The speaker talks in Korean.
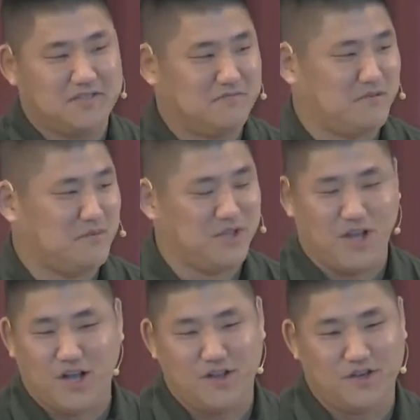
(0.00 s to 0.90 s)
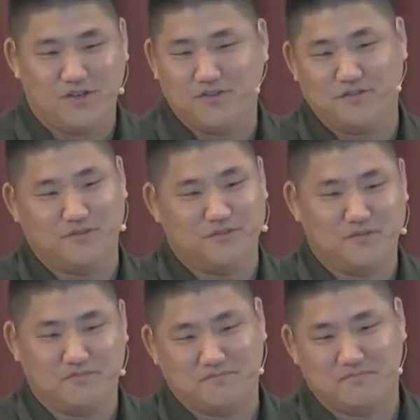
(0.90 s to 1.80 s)
어, 거기 가면 이제 중고
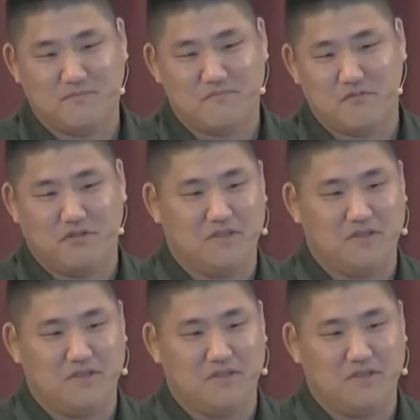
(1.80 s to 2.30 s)
책들이